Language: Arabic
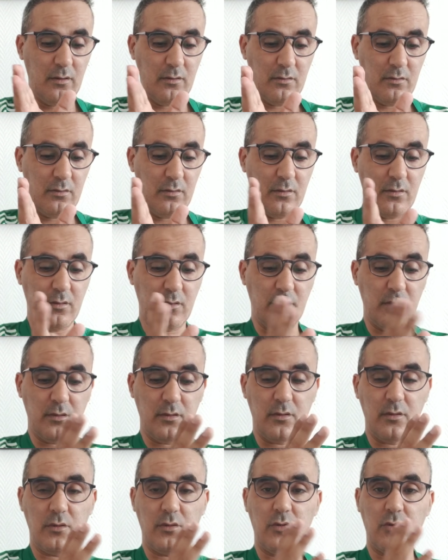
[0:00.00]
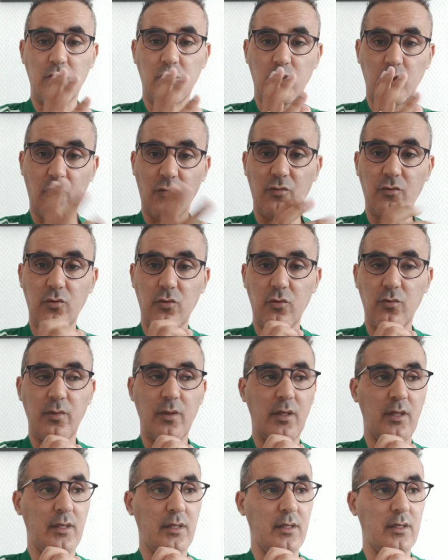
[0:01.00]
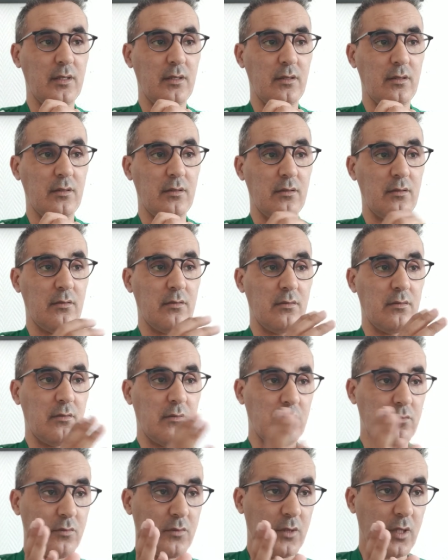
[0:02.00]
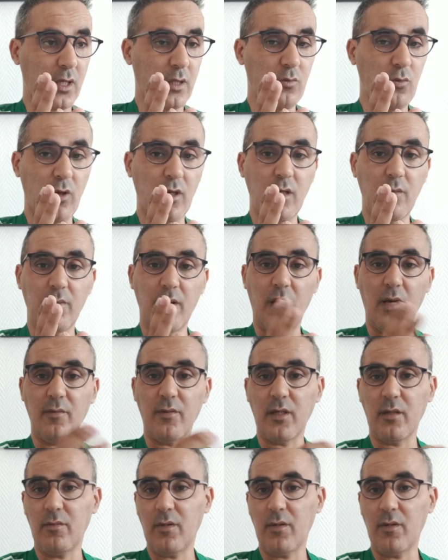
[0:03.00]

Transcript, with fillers: أه، شفتوا باللي أه، نتكلموا على بالعمري